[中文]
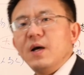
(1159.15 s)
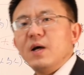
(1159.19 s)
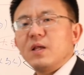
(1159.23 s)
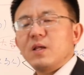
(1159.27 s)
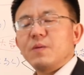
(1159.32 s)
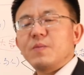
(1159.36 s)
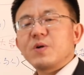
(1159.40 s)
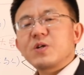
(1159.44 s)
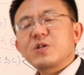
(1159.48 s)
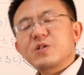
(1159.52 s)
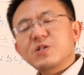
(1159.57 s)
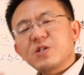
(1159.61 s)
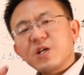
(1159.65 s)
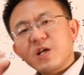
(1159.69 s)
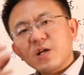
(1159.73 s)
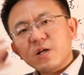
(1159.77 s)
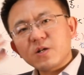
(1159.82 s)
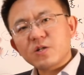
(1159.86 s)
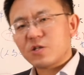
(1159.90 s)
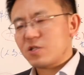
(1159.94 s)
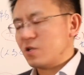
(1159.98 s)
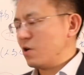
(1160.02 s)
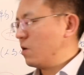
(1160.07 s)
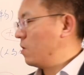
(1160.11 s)
那么这个
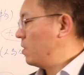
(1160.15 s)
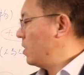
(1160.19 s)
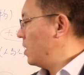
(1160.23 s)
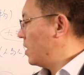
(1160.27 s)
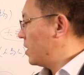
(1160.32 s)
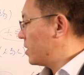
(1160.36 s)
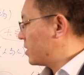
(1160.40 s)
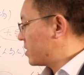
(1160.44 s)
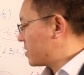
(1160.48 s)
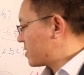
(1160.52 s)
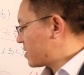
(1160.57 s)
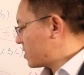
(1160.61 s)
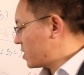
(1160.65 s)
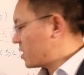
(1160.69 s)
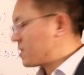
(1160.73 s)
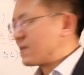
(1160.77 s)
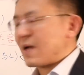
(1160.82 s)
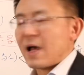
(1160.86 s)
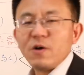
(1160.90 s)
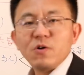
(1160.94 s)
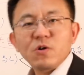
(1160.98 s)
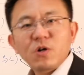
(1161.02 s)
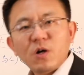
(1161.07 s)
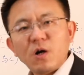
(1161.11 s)
时候，你
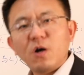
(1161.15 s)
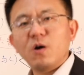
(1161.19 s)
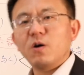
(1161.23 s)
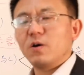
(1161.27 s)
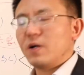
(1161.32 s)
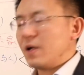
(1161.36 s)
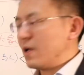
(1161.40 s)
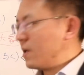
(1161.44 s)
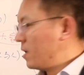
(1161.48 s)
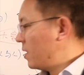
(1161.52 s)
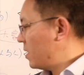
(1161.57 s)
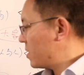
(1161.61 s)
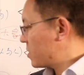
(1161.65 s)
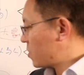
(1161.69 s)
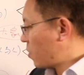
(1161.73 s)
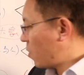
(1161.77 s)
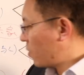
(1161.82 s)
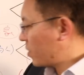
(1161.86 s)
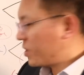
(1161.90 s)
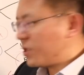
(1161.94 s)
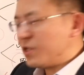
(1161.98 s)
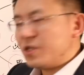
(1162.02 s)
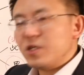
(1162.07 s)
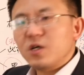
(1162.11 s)
才有可能
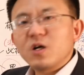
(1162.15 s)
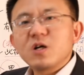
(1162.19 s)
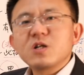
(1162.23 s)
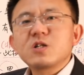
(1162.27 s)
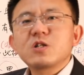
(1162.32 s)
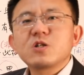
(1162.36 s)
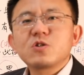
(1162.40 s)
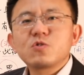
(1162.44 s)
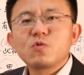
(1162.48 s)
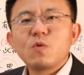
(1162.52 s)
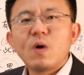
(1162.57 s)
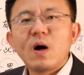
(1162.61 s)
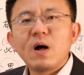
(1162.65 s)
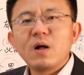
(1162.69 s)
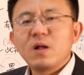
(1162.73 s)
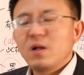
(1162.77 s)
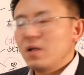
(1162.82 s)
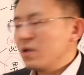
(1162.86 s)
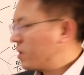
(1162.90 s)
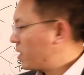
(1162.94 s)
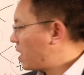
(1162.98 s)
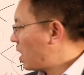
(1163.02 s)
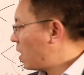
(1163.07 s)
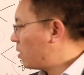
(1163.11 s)
从一个蜘蛛网
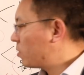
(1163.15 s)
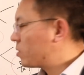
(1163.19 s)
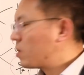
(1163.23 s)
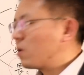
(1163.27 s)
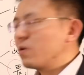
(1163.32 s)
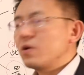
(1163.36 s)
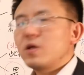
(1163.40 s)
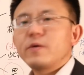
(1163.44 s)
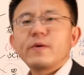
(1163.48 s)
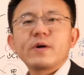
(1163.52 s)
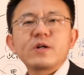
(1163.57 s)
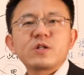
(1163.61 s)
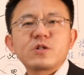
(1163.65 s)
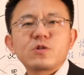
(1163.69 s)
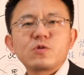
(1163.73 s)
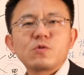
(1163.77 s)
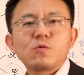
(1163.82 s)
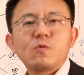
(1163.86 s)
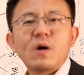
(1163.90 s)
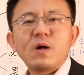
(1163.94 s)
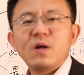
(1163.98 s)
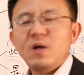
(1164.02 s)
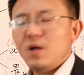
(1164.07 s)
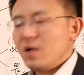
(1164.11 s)
跳到另一个蜘蛛
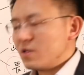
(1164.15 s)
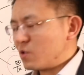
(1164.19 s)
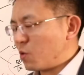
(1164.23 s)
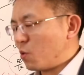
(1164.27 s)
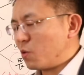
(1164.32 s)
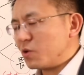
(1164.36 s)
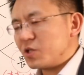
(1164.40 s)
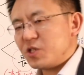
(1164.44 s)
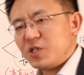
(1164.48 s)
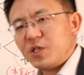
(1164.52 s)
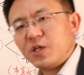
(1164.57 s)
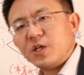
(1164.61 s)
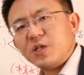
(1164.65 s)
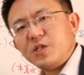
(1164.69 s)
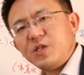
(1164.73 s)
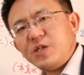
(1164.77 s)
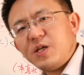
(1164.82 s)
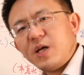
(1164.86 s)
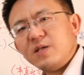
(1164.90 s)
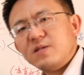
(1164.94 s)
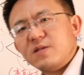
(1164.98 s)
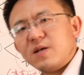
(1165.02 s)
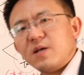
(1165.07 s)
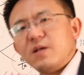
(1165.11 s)
网，从一个
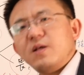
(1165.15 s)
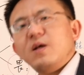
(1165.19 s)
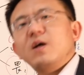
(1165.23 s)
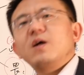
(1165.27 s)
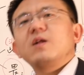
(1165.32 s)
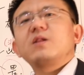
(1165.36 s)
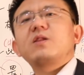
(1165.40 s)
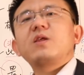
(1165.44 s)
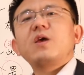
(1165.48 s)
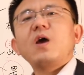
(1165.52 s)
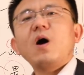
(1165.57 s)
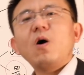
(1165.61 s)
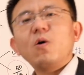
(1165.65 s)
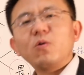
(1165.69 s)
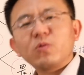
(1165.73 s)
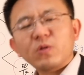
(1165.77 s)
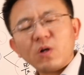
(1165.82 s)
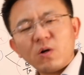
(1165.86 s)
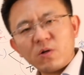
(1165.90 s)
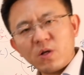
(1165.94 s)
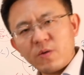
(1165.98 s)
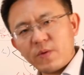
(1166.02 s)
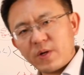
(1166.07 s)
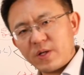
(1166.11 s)
阶层跳
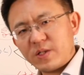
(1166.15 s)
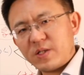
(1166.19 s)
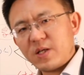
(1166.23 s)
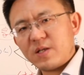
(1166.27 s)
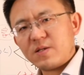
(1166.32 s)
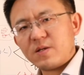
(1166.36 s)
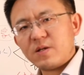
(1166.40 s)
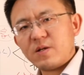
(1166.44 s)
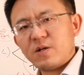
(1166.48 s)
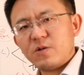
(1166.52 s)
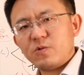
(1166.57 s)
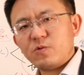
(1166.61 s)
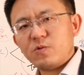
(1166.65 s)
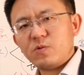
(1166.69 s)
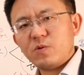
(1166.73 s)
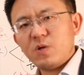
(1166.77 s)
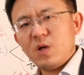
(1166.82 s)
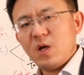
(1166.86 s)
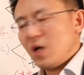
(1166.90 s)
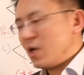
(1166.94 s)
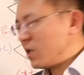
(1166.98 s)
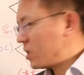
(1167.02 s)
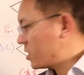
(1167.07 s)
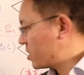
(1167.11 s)
到另一个阶层上去。
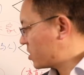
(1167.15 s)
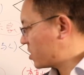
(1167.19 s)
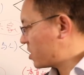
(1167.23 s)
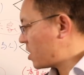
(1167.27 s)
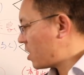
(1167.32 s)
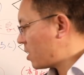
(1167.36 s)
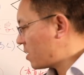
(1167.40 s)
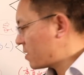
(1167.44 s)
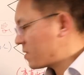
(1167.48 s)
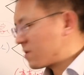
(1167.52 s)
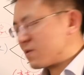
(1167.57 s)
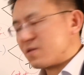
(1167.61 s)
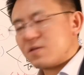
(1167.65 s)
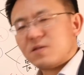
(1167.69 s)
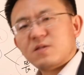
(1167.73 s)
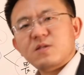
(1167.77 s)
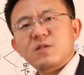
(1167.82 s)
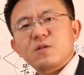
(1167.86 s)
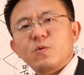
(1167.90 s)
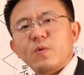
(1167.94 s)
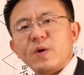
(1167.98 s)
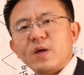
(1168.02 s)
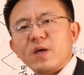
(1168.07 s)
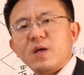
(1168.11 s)
这
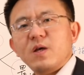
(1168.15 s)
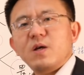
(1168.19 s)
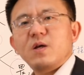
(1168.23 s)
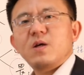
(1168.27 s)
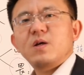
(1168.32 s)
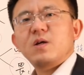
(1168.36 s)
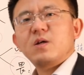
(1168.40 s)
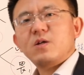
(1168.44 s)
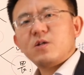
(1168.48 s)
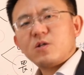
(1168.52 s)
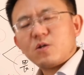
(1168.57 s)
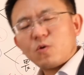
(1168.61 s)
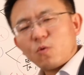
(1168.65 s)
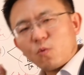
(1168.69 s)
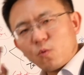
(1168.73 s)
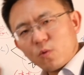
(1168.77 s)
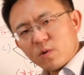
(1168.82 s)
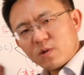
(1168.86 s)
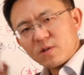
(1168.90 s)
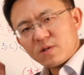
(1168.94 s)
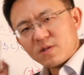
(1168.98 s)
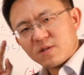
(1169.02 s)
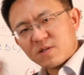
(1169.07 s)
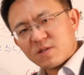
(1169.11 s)
思维、
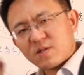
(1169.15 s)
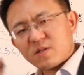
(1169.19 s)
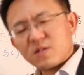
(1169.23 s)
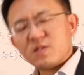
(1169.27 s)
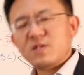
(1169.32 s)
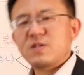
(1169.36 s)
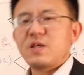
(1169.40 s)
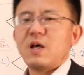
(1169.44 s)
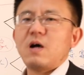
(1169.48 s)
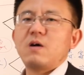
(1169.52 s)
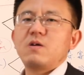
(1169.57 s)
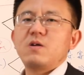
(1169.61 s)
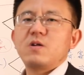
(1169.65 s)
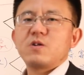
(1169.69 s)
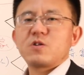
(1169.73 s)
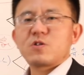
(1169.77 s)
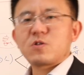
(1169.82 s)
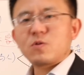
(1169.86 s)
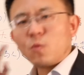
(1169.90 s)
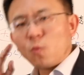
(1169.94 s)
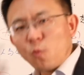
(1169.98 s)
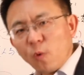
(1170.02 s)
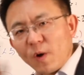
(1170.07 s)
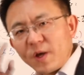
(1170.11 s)
思想
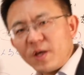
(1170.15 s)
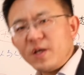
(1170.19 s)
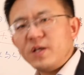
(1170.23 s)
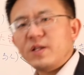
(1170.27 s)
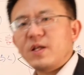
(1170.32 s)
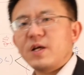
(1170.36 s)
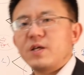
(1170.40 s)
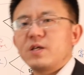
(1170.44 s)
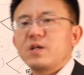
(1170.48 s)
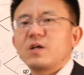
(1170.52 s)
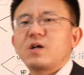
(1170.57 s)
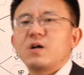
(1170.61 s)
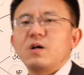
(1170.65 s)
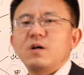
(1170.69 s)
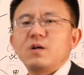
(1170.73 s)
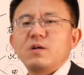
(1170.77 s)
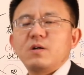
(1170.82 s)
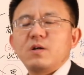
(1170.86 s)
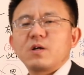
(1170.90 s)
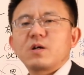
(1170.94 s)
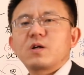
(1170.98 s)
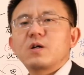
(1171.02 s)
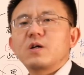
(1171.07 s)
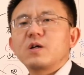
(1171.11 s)
是唯一的一个
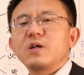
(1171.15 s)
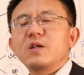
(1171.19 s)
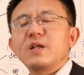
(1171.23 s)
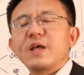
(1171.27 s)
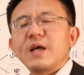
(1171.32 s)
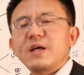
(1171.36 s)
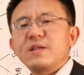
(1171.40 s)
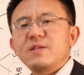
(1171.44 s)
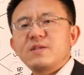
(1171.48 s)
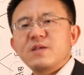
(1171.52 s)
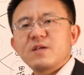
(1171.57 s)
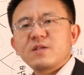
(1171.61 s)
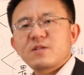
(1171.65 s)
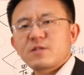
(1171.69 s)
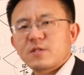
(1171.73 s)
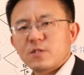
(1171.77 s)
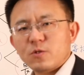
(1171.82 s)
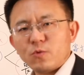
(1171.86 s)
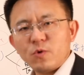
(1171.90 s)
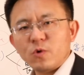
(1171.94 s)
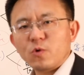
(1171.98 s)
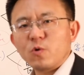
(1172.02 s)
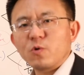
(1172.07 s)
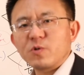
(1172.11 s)
可以连接
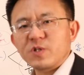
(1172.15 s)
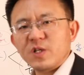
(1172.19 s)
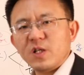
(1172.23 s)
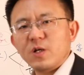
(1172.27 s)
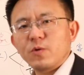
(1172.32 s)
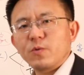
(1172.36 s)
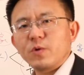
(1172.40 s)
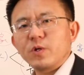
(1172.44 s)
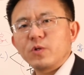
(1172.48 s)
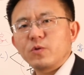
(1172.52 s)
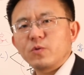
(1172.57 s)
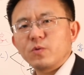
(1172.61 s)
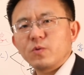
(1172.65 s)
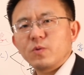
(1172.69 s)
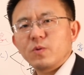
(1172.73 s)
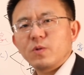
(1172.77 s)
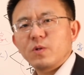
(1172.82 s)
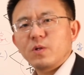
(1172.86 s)
四维空间的维度。